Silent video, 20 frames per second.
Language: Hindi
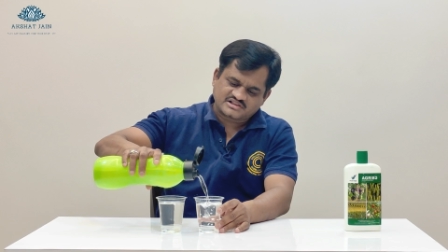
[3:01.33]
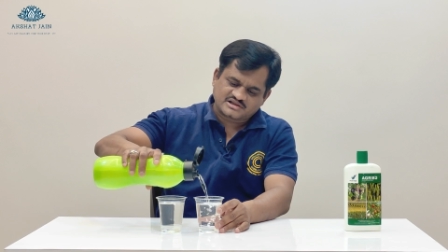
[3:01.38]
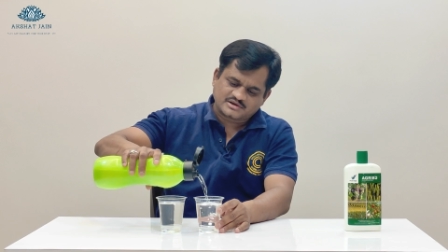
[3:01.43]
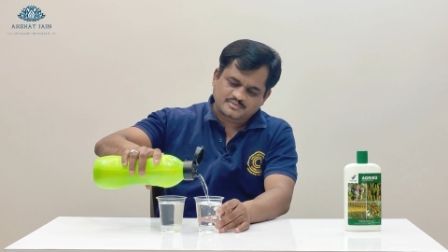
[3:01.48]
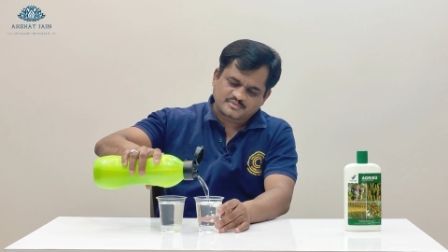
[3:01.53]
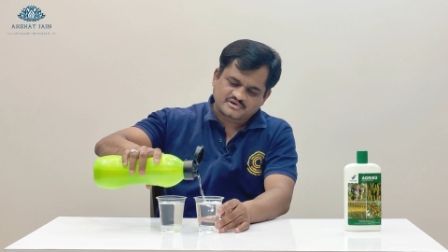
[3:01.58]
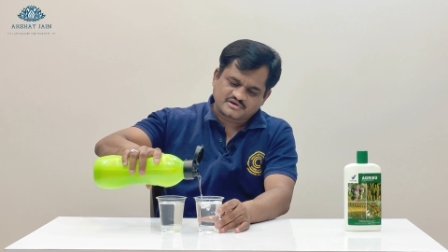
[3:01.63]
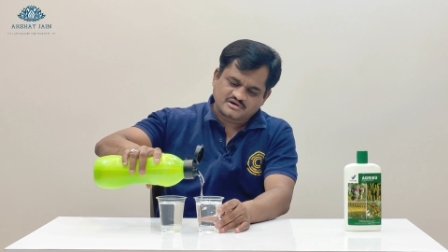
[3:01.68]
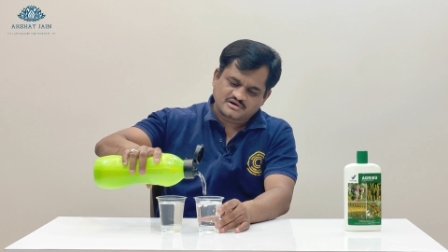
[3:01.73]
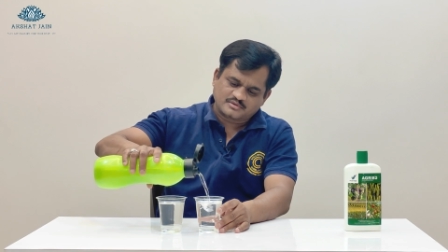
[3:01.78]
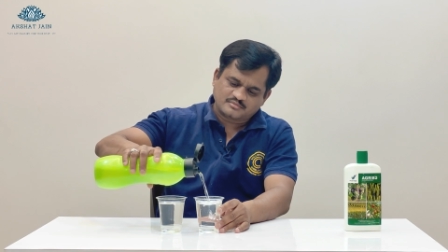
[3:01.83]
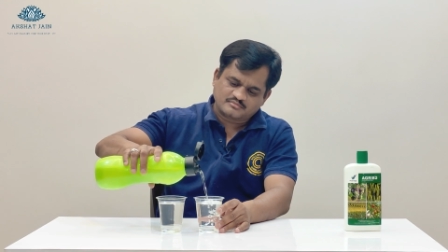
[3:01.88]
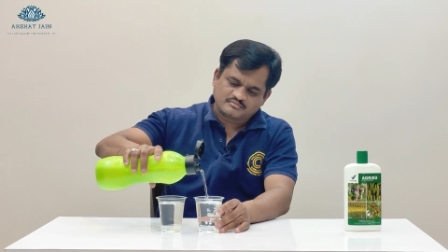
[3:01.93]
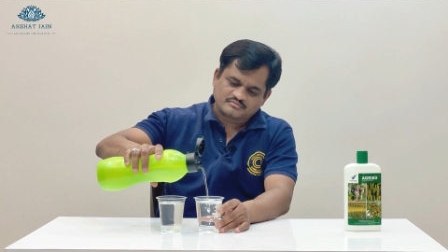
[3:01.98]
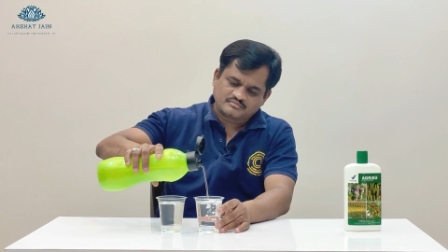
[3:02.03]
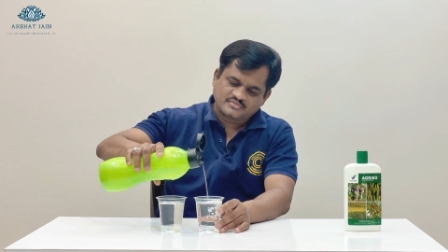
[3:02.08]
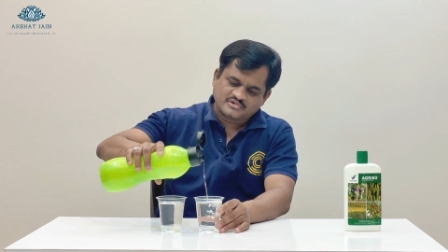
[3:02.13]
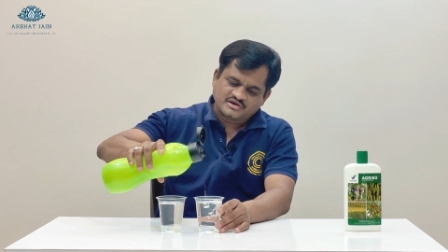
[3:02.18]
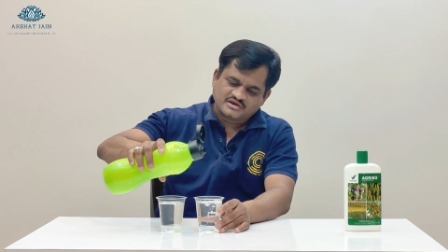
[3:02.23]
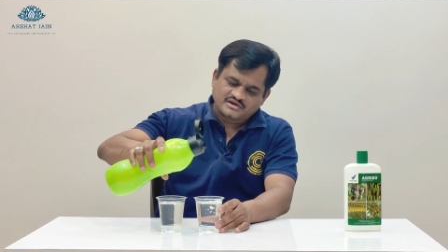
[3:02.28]
मतलब कि हम
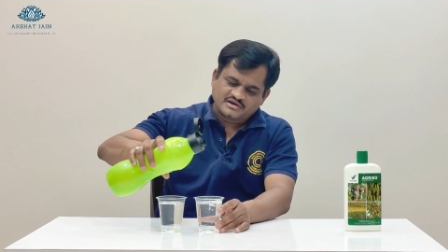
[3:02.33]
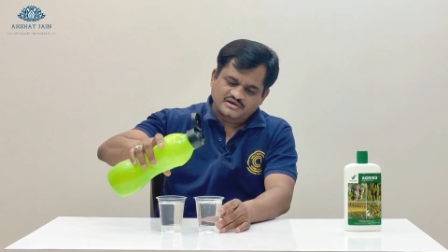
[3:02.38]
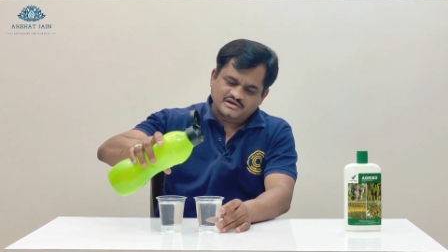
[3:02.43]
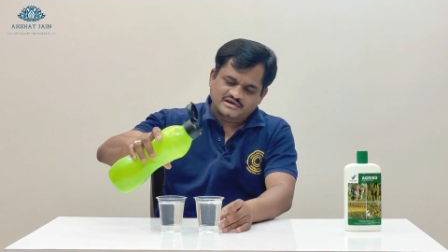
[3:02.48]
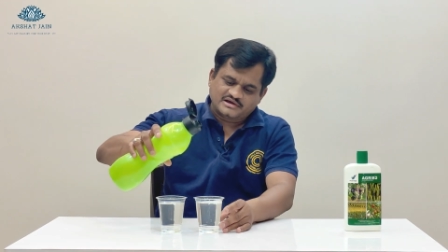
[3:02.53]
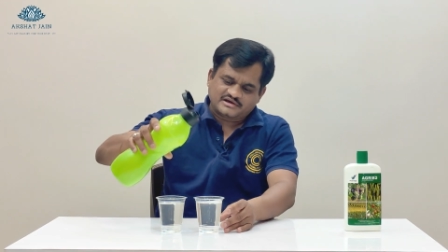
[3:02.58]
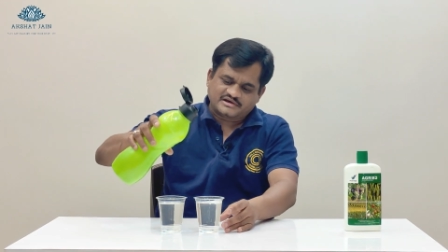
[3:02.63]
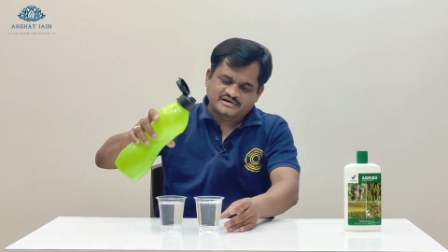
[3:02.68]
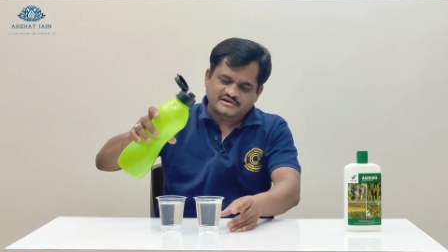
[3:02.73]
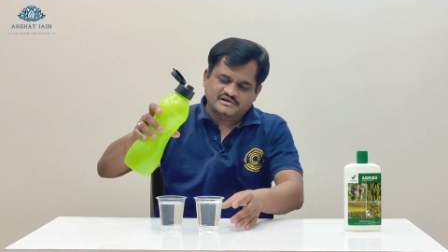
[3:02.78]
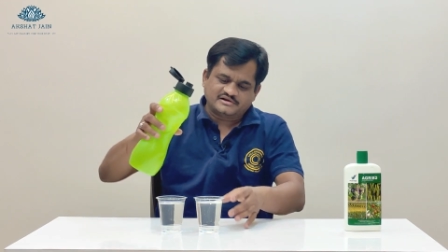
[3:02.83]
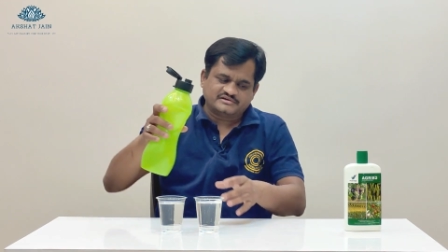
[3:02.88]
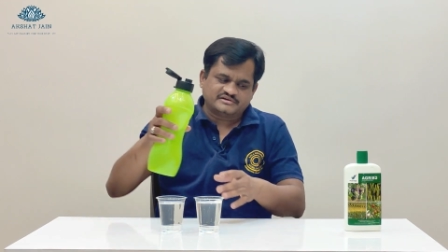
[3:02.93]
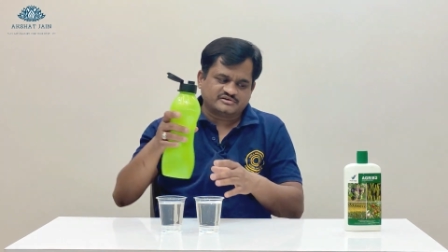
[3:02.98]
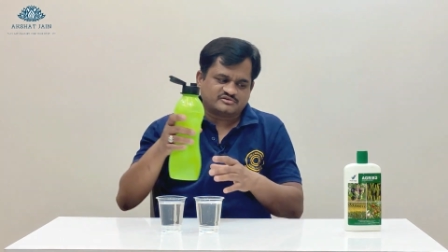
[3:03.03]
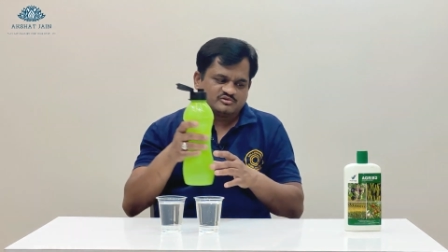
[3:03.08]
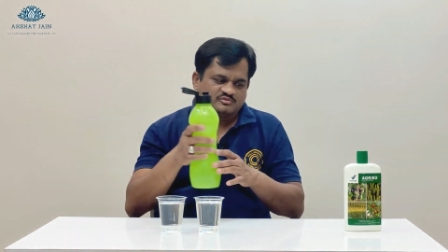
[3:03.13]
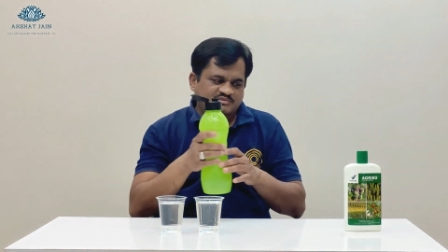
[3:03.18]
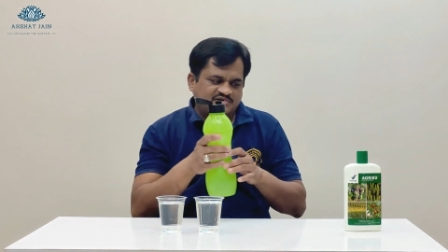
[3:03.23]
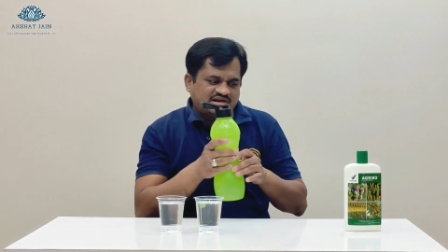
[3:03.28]
एग्री
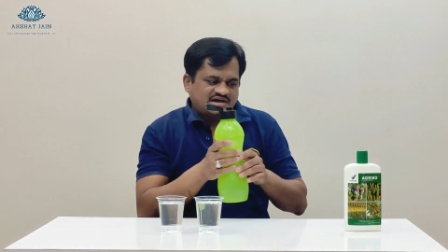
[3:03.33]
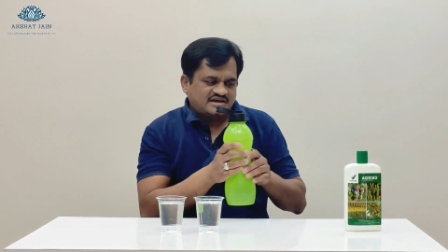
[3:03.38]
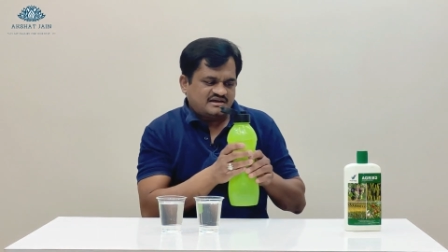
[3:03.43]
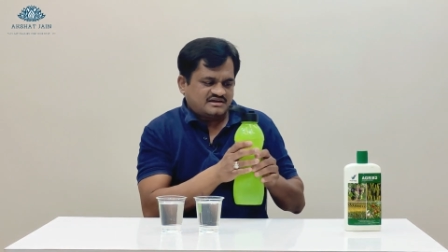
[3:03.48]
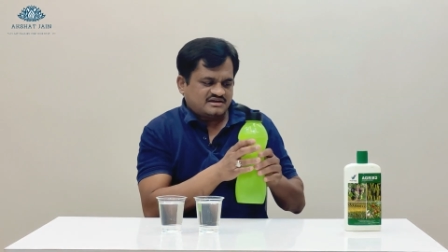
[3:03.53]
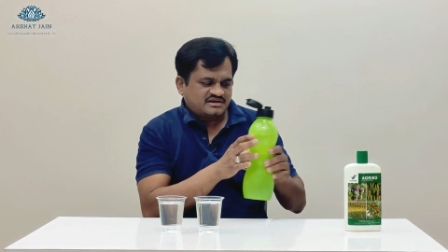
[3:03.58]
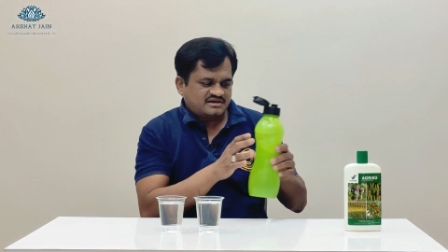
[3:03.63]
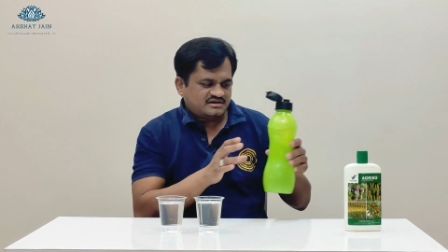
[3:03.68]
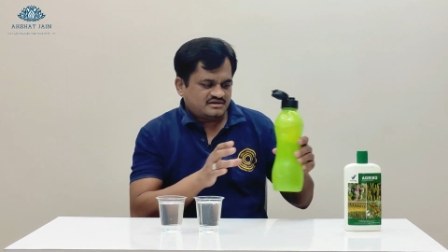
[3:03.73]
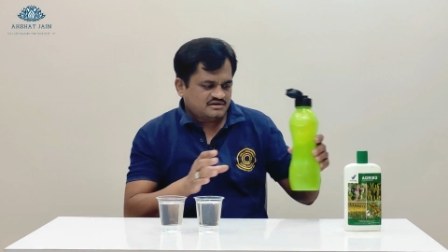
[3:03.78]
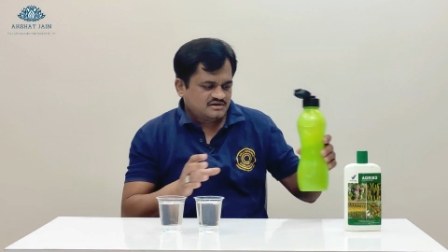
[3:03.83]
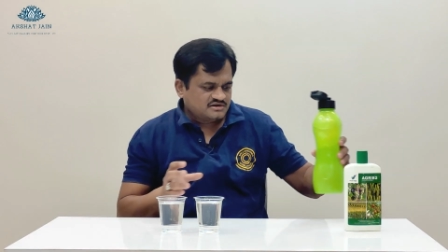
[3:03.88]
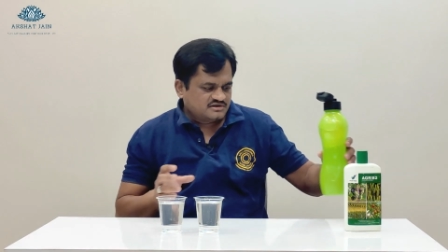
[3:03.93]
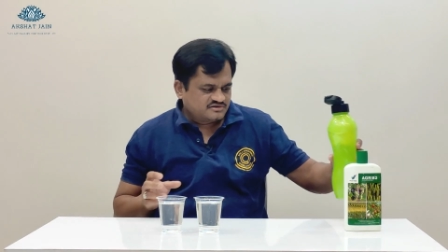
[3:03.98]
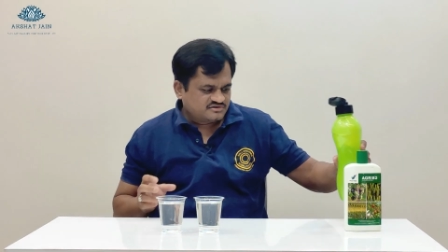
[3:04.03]
एटी टू मिलाएंगे